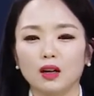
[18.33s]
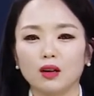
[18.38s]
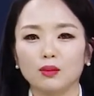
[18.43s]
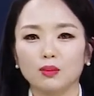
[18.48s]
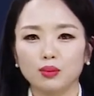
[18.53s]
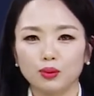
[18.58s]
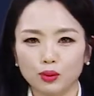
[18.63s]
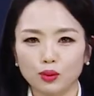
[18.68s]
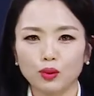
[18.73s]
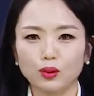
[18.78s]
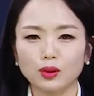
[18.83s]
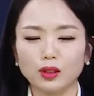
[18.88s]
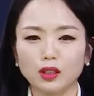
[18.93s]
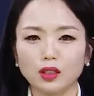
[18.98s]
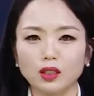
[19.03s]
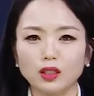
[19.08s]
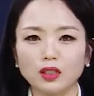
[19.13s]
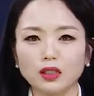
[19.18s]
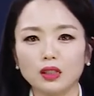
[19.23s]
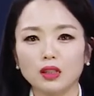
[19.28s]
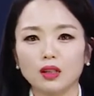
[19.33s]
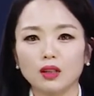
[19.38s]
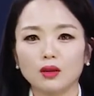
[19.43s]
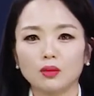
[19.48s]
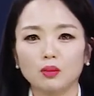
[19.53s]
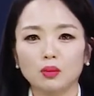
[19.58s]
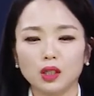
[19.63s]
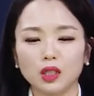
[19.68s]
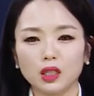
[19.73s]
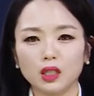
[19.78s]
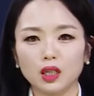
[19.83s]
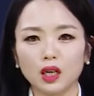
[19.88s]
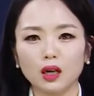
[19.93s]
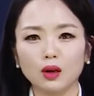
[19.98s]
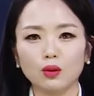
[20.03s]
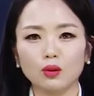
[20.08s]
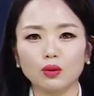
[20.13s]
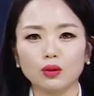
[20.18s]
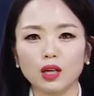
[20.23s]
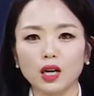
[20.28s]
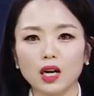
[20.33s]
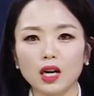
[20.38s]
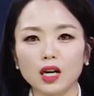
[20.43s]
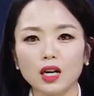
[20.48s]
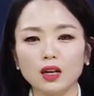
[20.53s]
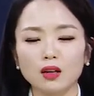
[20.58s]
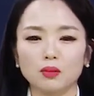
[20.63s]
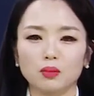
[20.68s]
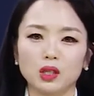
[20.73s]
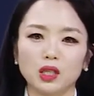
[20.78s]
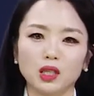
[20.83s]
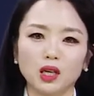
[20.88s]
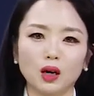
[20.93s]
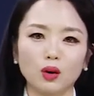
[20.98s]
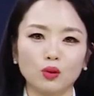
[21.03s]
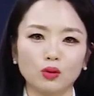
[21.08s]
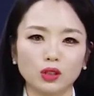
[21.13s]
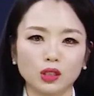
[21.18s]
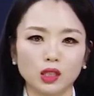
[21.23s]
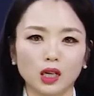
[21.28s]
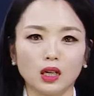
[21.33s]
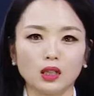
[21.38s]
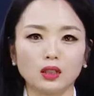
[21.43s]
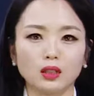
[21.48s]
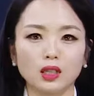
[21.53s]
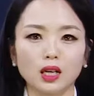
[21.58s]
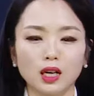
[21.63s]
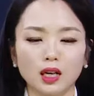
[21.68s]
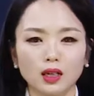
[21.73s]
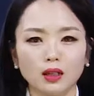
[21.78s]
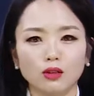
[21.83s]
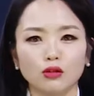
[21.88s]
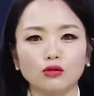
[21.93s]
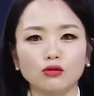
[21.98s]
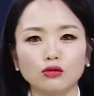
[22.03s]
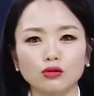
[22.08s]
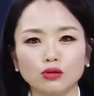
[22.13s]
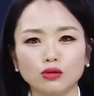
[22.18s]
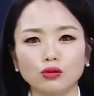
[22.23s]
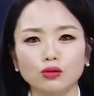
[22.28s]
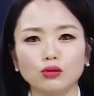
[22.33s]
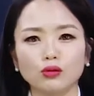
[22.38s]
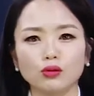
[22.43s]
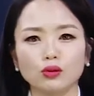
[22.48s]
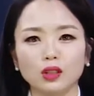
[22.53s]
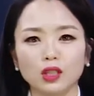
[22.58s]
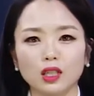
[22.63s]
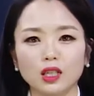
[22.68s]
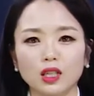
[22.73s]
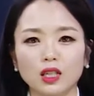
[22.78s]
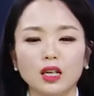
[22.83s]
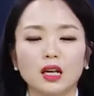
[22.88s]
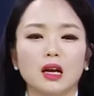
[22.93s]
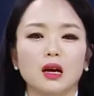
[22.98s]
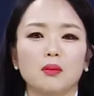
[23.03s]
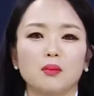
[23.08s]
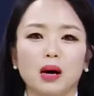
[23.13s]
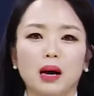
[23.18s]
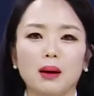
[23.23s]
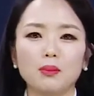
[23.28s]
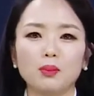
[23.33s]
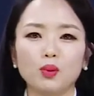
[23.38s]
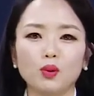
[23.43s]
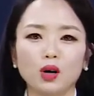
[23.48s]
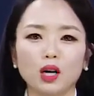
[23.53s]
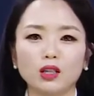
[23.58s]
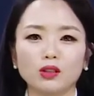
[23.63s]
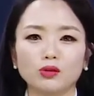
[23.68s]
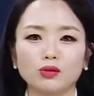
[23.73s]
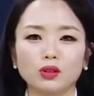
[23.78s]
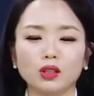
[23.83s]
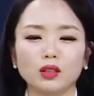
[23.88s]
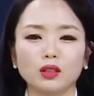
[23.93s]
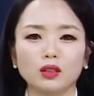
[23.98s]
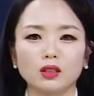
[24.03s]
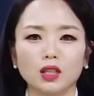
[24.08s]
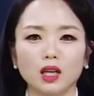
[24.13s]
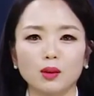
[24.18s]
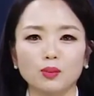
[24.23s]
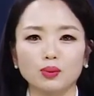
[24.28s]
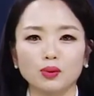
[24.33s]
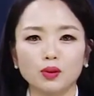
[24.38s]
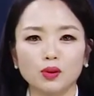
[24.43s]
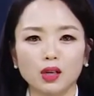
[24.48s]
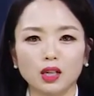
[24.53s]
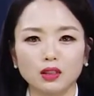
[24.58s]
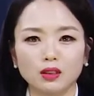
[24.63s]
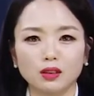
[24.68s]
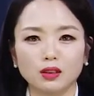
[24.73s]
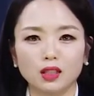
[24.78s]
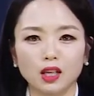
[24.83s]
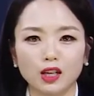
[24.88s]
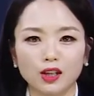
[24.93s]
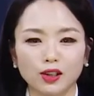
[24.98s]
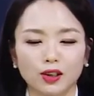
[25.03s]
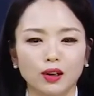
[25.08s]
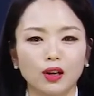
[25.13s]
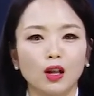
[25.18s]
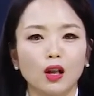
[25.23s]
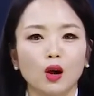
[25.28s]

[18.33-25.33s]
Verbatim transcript: 프로는 비가 오나 비가 오지 않으나 꾸준히 반복할 수 있는 게 프로 같은데요.